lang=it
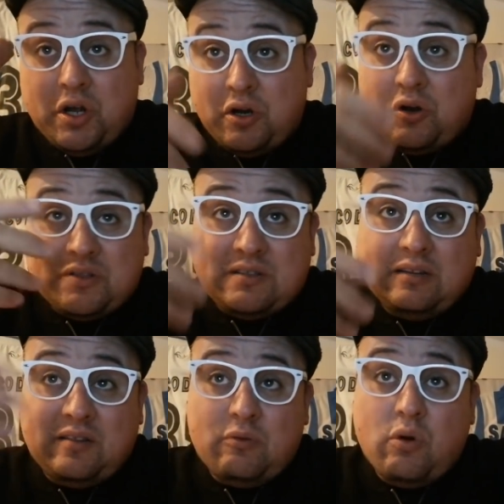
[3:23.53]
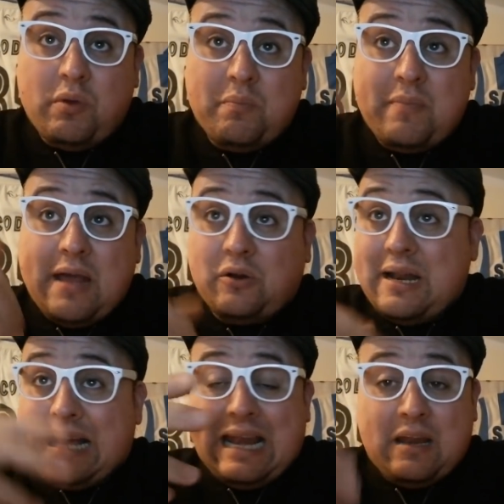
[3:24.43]
nonostante l'uomo in meno non
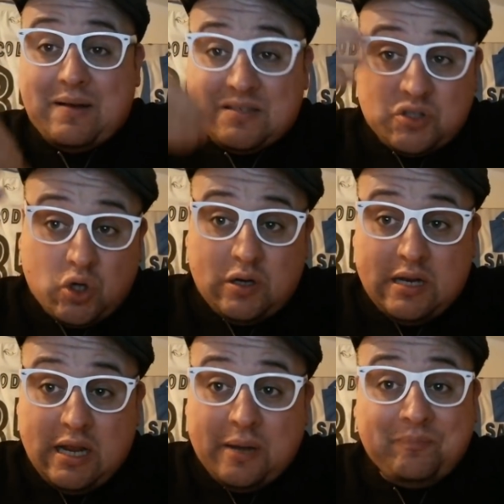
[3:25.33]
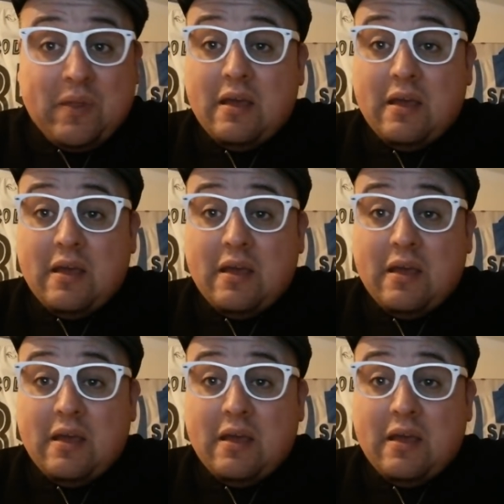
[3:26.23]
è è rimasto lì